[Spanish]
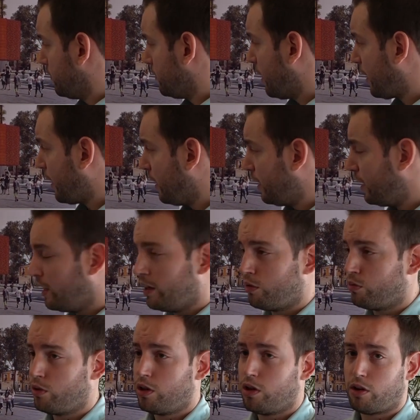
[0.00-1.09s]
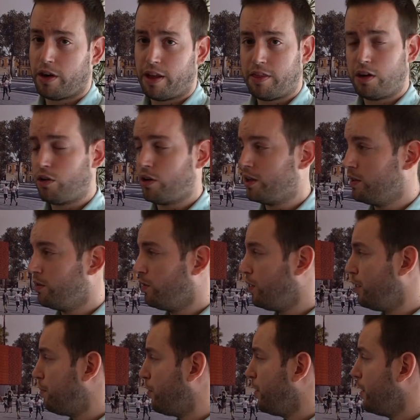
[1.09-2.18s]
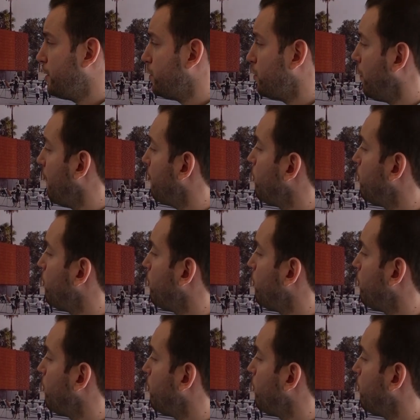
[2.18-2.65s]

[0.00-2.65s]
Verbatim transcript: ya que ese es uno de los grandes objetivos del proyecto.